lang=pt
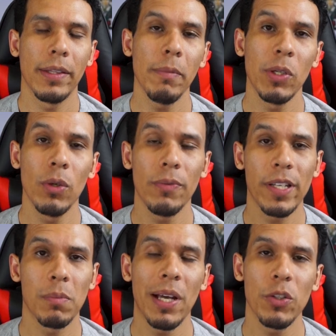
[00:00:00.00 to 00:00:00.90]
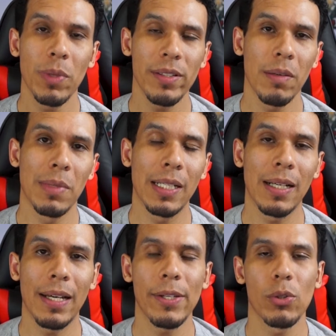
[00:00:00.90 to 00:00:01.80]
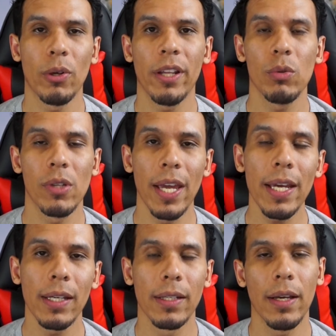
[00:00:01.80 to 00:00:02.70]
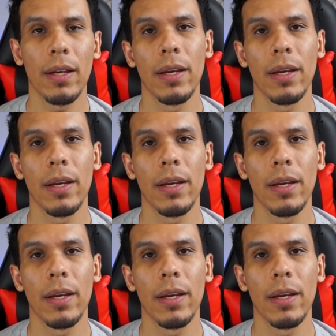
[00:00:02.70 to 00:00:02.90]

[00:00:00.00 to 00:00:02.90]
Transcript: Terminou faz mais de uma semana a história dos Reiki, né?